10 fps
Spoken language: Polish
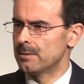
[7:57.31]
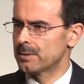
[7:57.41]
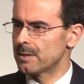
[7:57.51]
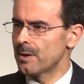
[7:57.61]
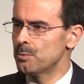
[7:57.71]

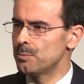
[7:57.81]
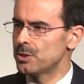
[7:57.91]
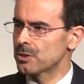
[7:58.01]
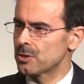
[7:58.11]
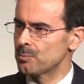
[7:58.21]
Wydawało mi
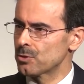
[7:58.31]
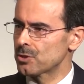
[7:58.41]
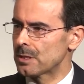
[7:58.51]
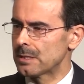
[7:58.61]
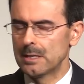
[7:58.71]
się, że
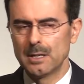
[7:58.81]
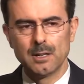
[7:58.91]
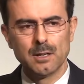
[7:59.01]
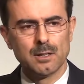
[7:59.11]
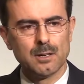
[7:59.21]
może
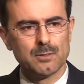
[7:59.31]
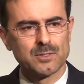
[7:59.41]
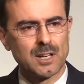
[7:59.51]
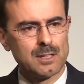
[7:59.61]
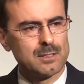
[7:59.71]

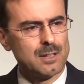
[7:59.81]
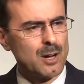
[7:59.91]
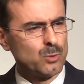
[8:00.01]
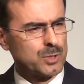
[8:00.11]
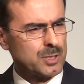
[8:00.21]
względy
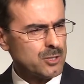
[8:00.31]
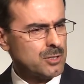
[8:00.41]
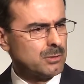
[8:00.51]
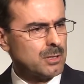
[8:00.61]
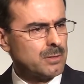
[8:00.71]

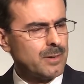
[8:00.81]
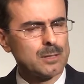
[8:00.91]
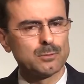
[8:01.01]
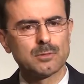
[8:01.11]
akustyczne odgrywają